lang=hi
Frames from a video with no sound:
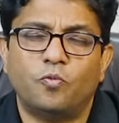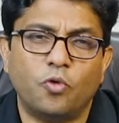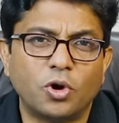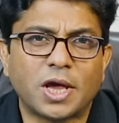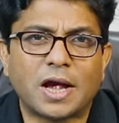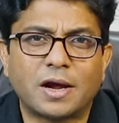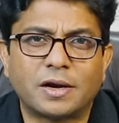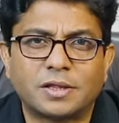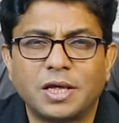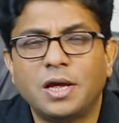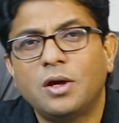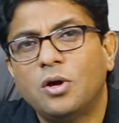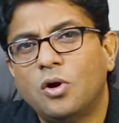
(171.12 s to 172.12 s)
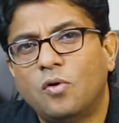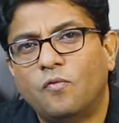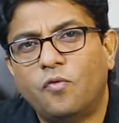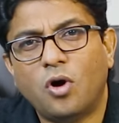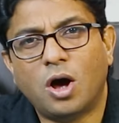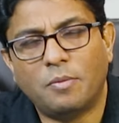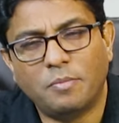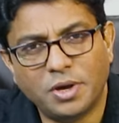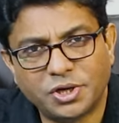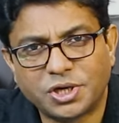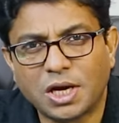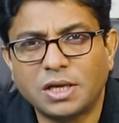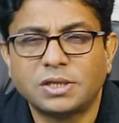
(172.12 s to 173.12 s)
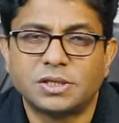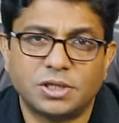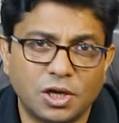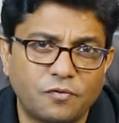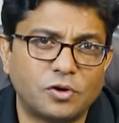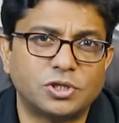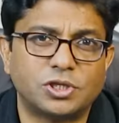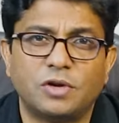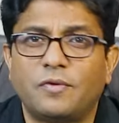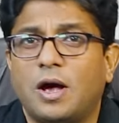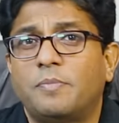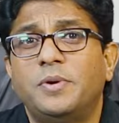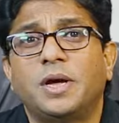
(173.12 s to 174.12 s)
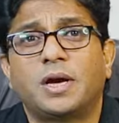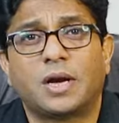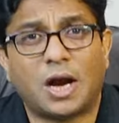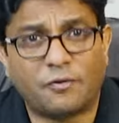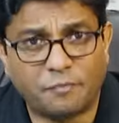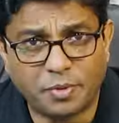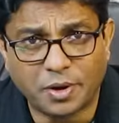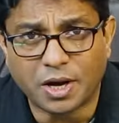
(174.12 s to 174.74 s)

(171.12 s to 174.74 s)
वो क्या करते हैं वो हमेशा सिर्फ और सिर्फ अपने क्राफ्ट